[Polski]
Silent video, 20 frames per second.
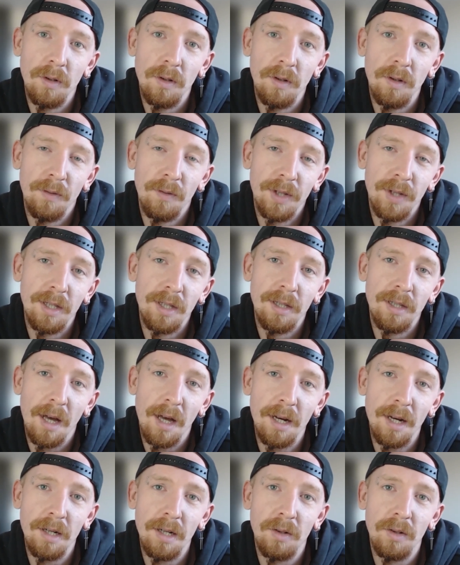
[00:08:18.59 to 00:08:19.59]
no, wtedy
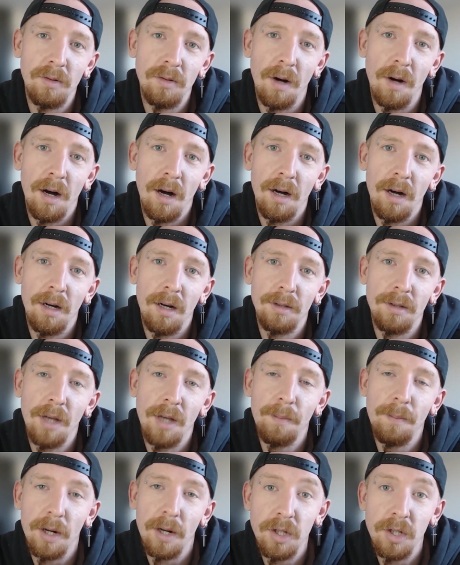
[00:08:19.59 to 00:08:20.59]
na rynku, a
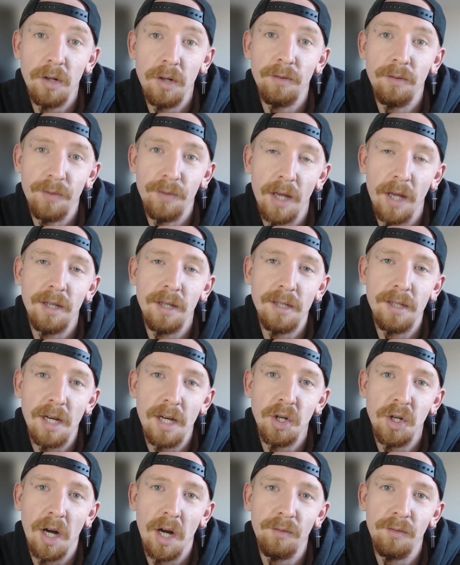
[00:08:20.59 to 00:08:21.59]
najbardziej wtedy
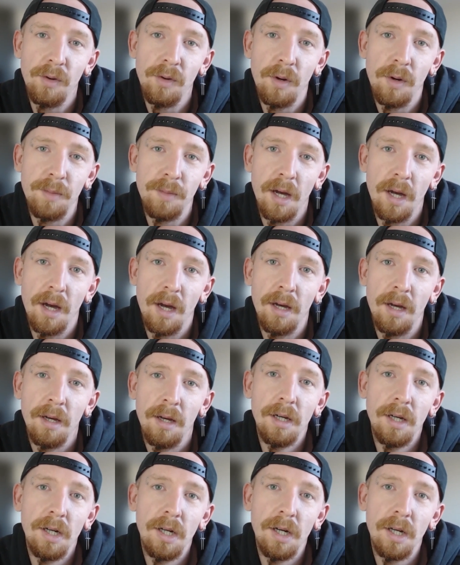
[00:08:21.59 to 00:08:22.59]
zaciekawiły mnie
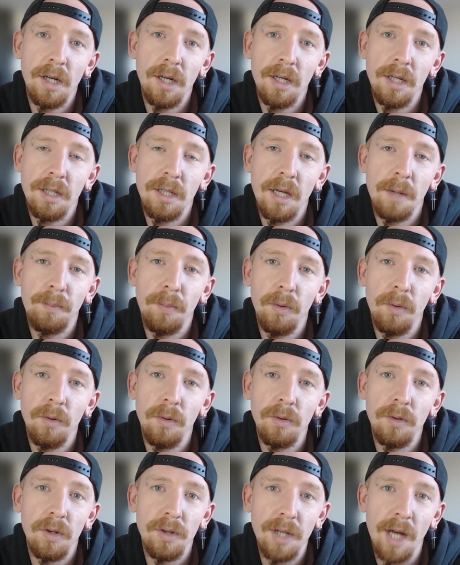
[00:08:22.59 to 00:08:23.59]
y, gry
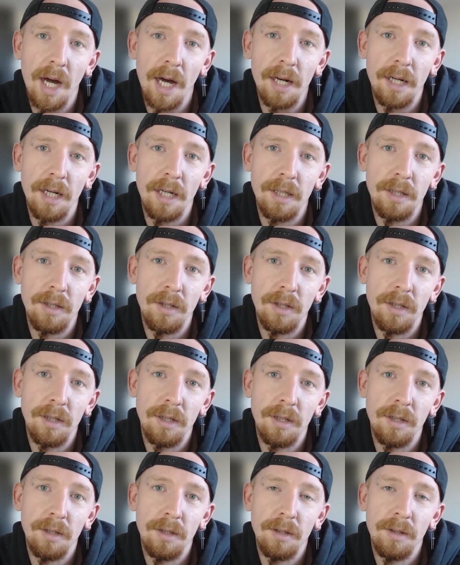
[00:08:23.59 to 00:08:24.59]
typu non-target,
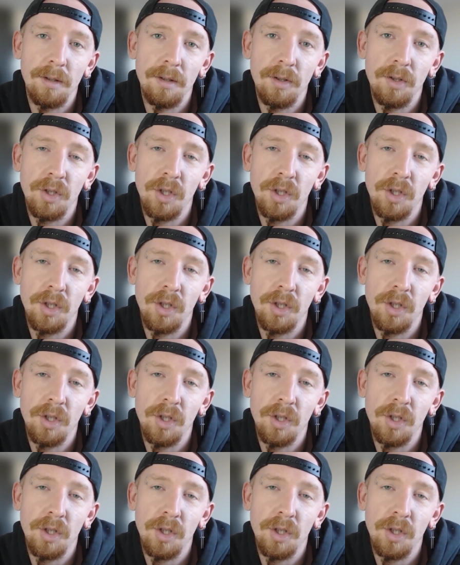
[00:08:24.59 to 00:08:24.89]
y,